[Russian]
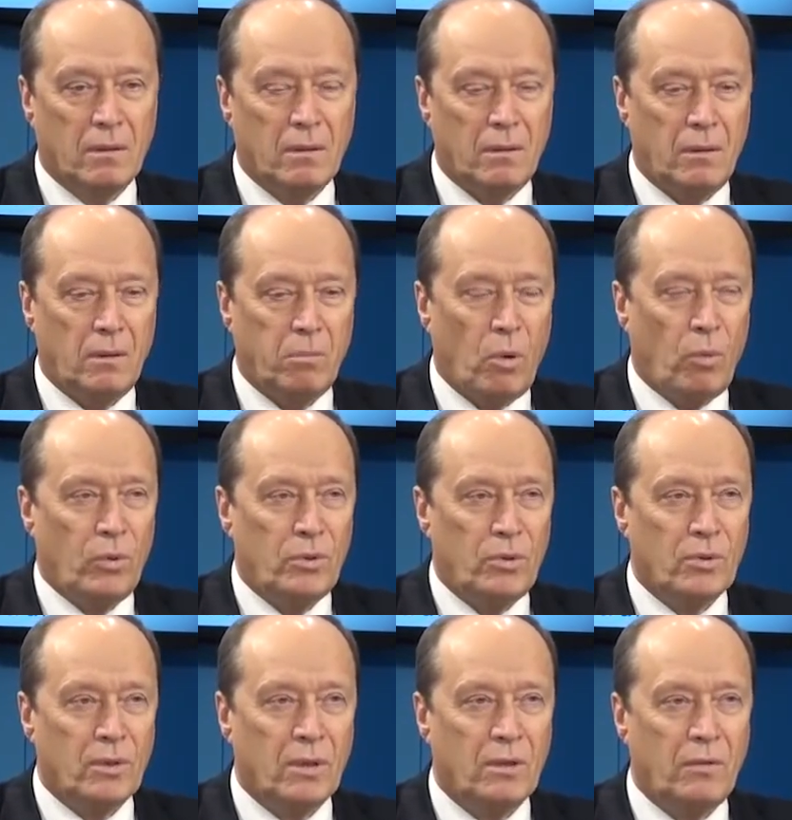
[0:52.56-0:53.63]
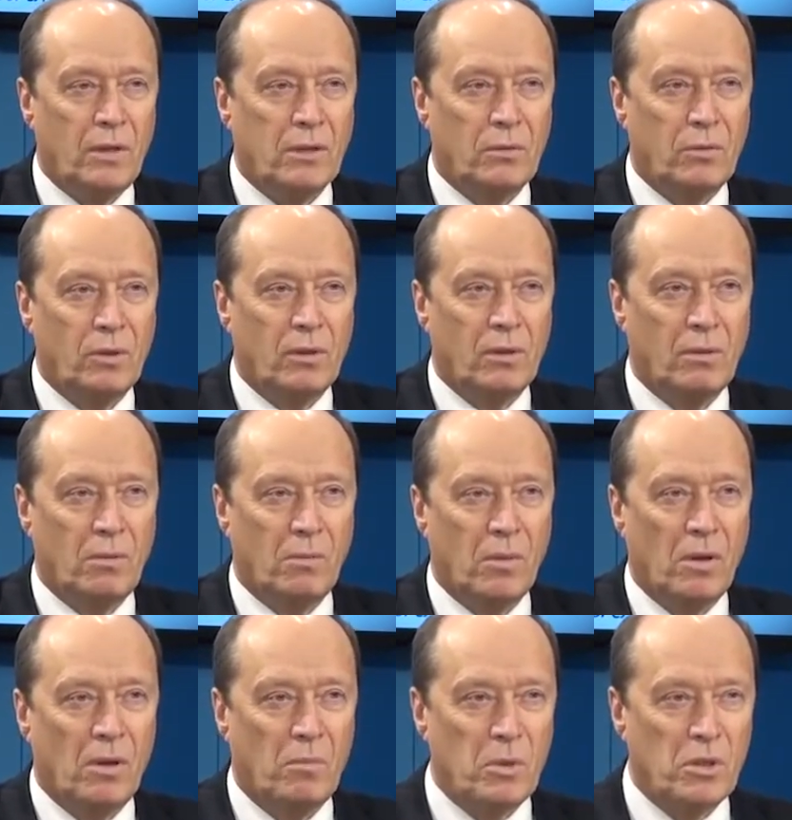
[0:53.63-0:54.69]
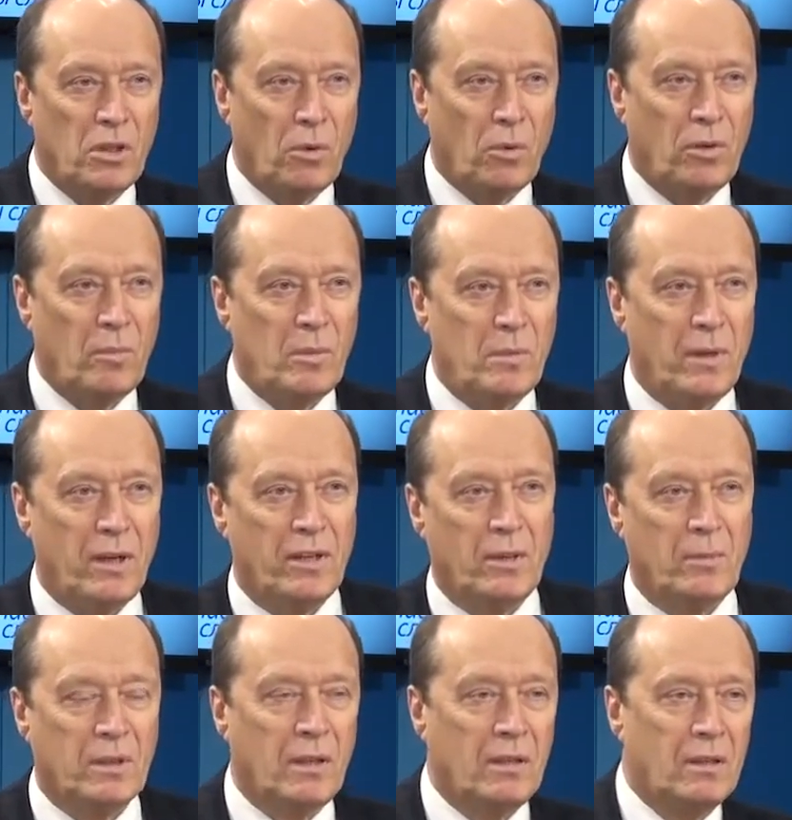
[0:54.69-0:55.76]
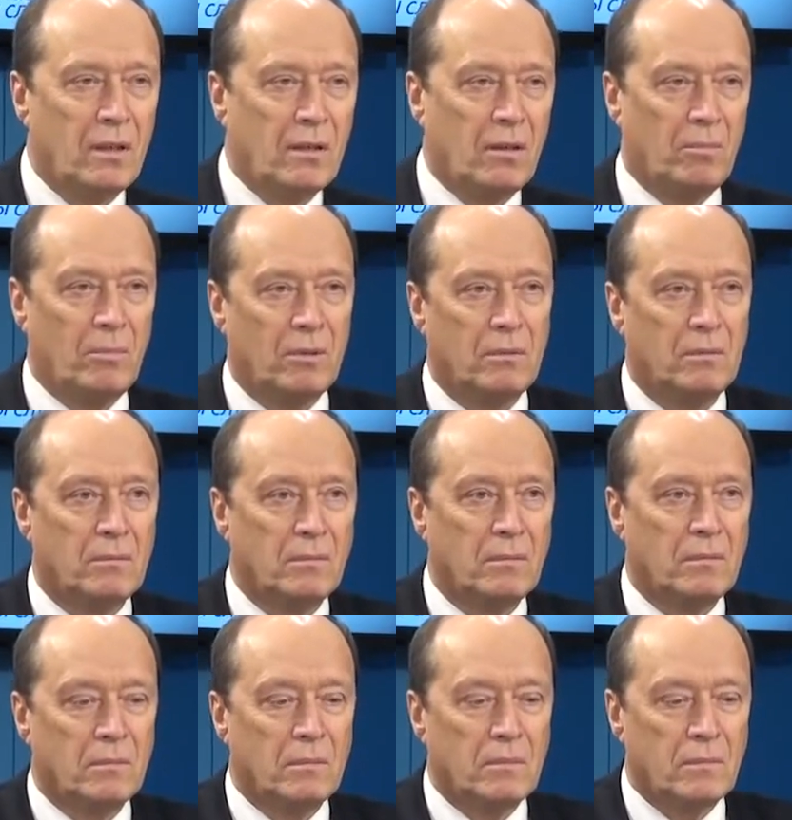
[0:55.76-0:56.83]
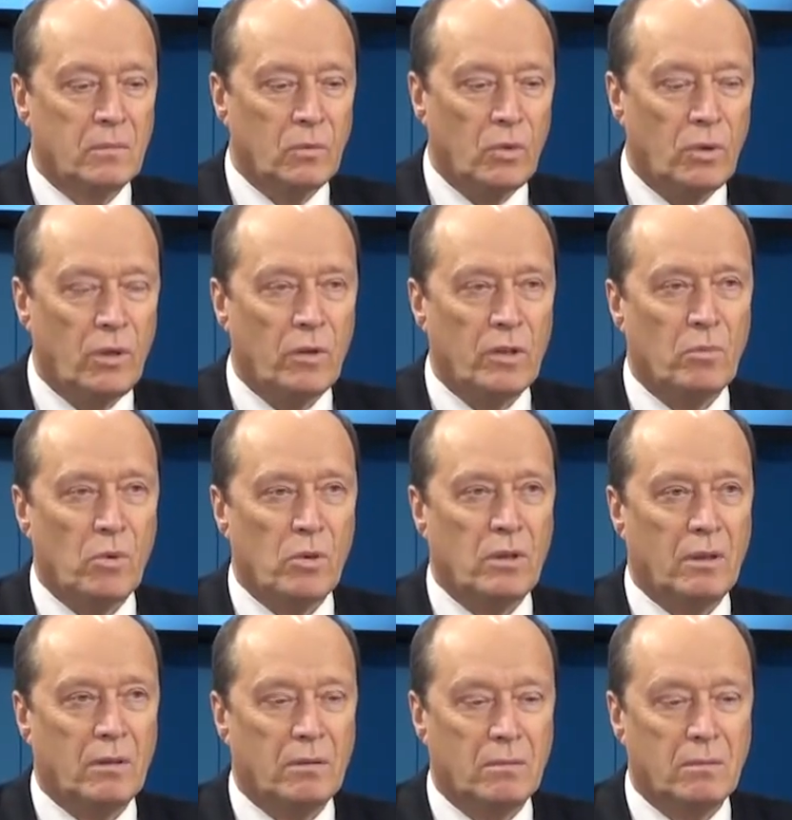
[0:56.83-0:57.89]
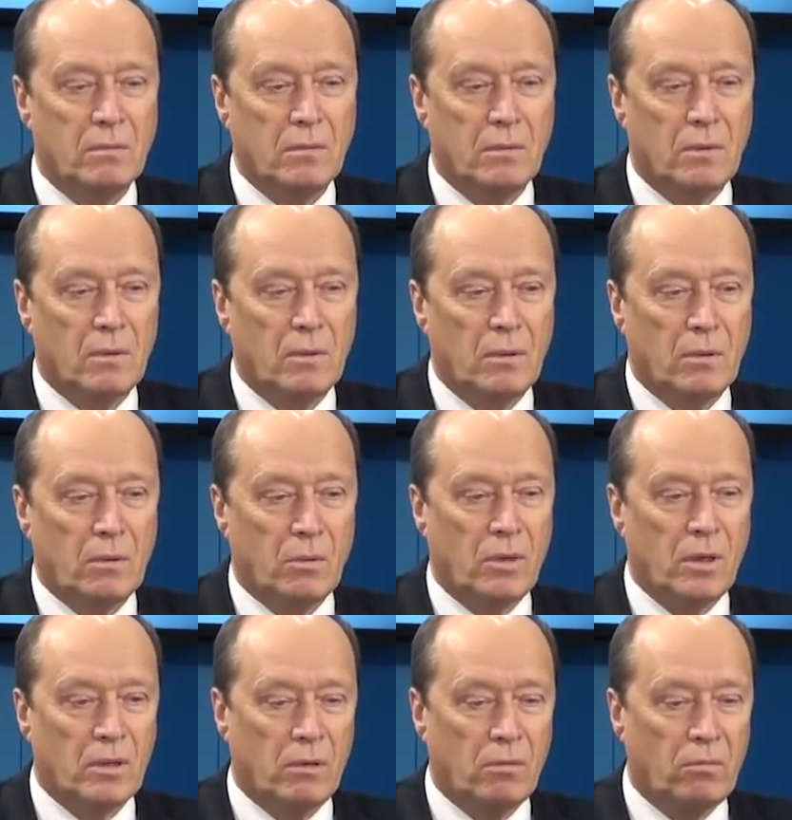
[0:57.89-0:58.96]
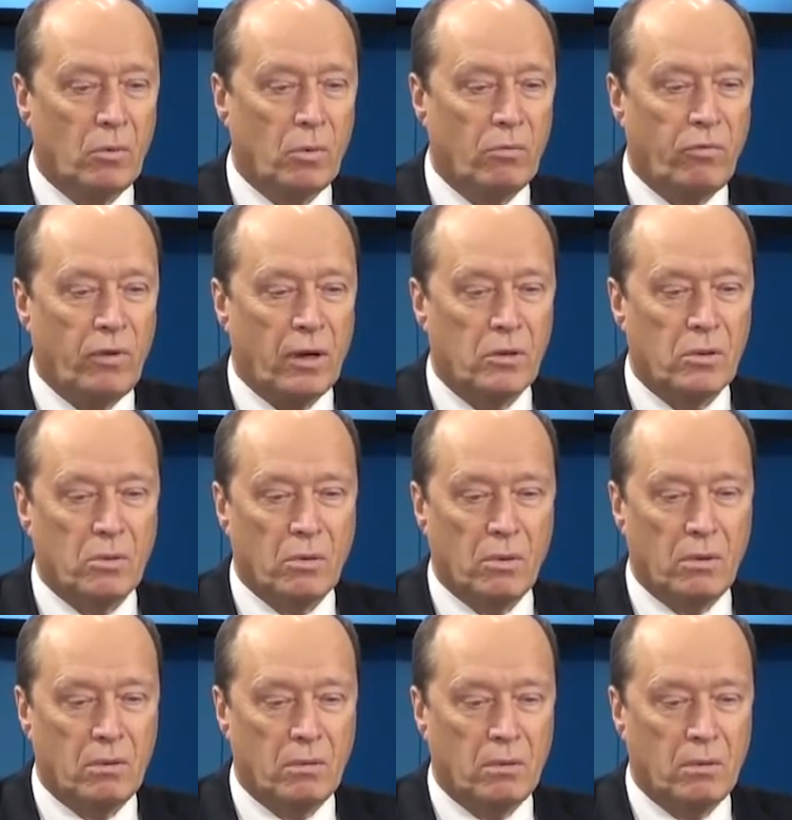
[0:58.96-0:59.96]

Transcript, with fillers: и полностью соответствует международным избирательным стандартам ну, невозможно. Но даже тот факт, что